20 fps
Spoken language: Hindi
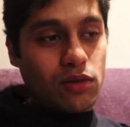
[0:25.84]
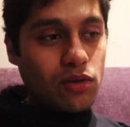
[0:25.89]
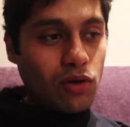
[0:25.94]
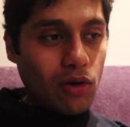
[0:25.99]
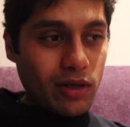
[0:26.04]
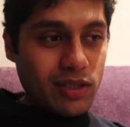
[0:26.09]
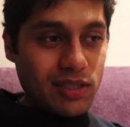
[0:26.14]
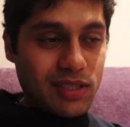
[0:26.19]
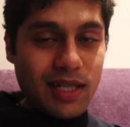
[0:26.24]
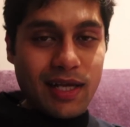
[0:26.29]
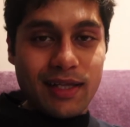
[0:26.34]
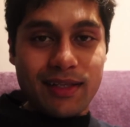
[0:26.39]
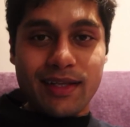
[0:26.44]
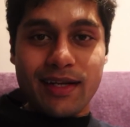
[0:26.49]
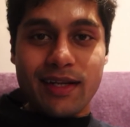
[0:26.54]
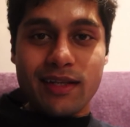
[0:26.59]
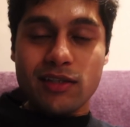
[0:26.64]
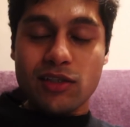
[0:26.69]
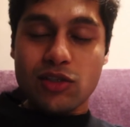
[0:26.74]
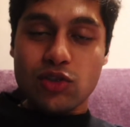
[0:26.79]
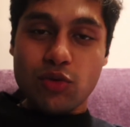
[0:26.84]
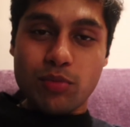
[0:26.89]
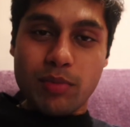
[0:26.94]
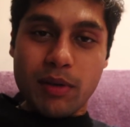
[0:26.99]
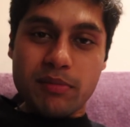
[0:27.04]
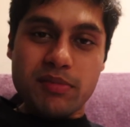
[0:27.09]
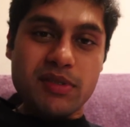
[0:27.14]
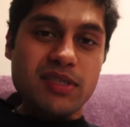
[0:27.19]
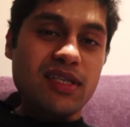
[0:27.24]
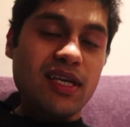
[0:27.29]
टॉयज़ लाते रहते हैं जो
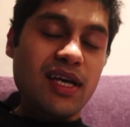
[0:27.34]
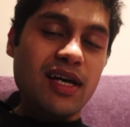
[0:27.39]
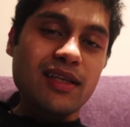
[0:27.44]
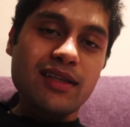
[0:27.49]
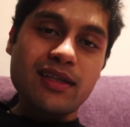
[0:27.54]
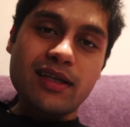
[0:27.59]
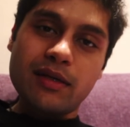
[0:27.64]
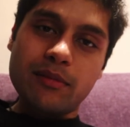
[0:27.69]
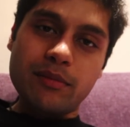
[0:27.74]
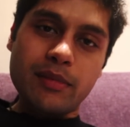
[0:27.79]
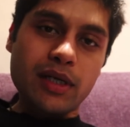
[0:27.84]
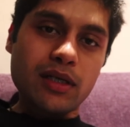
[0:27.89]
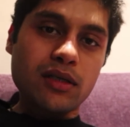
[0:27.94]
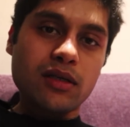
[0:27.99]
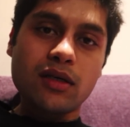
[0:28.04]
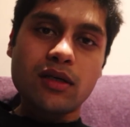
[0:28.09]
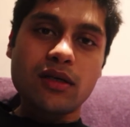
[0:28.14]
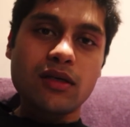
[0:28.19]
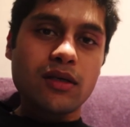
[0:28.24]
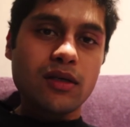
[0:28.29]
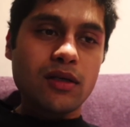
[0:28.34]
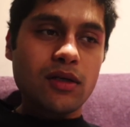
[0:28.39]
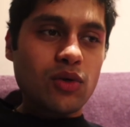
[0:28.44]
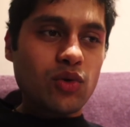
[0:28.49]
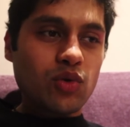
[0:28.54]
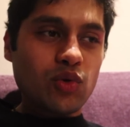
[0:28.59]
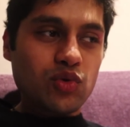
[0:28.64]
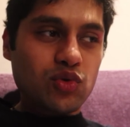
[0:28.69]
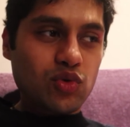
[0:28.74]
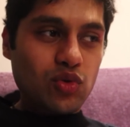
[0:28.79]
पपीज़ के आते हैं
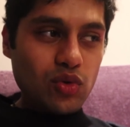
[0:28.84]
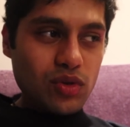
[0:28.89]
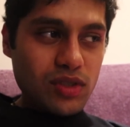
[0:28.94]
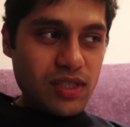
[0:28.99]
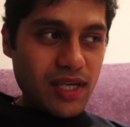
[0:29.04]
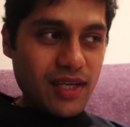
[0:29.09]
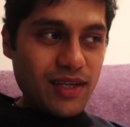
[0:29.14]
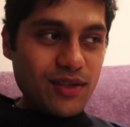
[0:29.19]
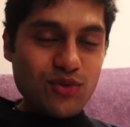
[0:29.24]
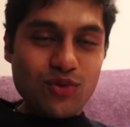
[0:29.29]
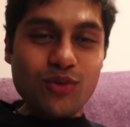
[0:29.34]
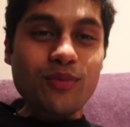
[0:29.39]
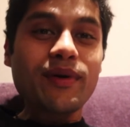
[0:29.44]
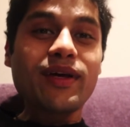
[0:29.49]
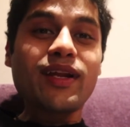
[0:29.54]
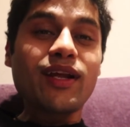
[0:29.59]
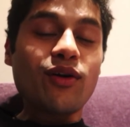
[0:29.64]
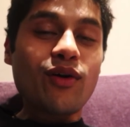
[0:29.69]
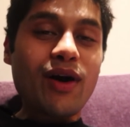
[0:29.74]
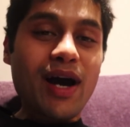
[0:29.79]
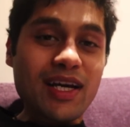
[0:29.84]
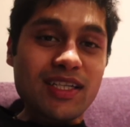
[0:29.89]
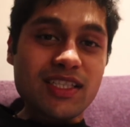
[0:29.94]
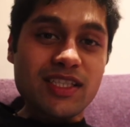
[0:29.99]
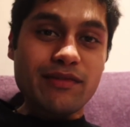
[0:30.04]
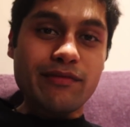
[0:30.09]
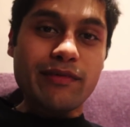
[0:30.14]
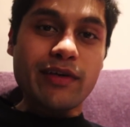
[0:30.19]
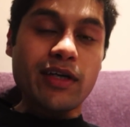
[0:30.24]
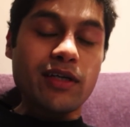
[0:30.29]
बट उसको चाहिए सुपर हीरो
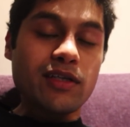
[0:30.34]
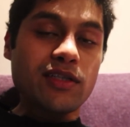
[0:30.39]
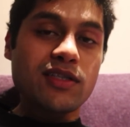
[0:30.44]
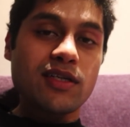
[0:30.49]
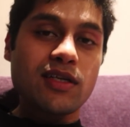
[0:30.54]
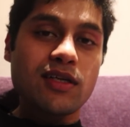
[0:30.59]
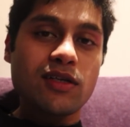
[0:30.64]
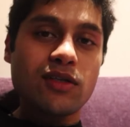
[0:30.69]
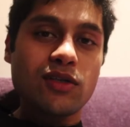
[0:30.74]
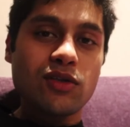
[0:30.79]
एक्शन फिगर्स